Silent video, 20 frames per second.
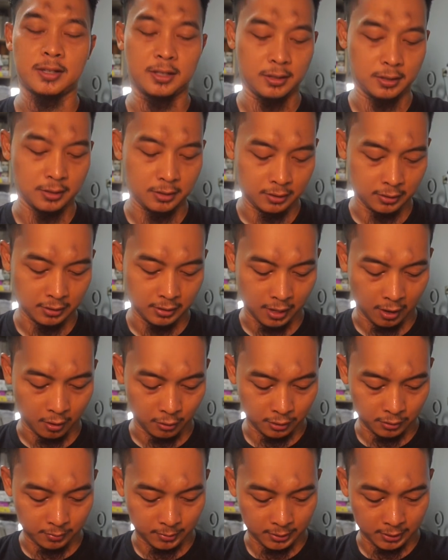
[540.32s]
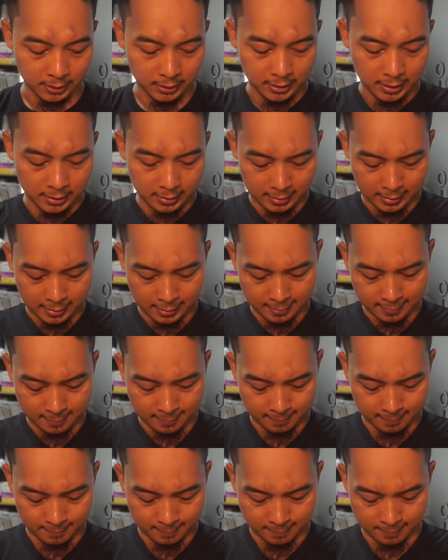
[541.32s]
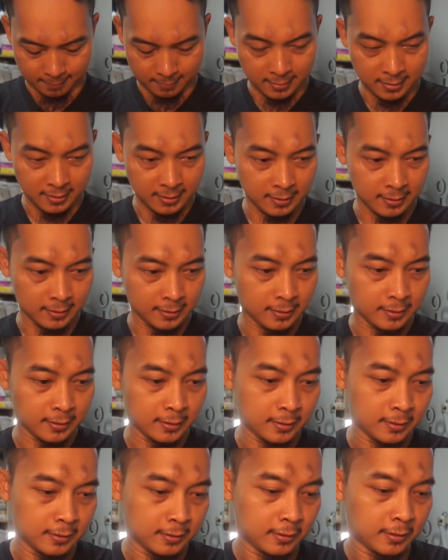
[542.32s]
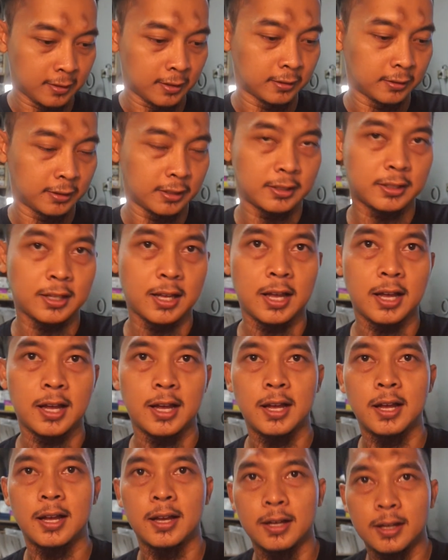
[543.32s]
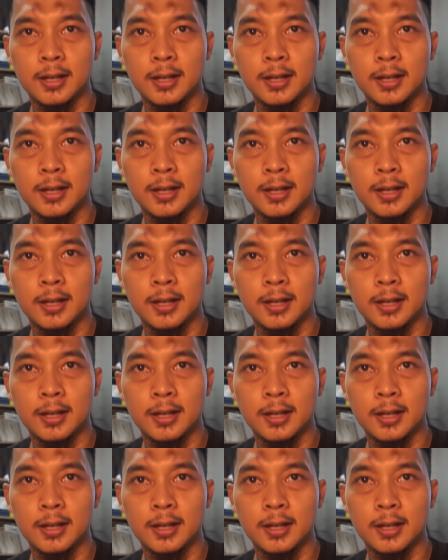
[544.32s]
di kaos seperti ini aja ya dan kita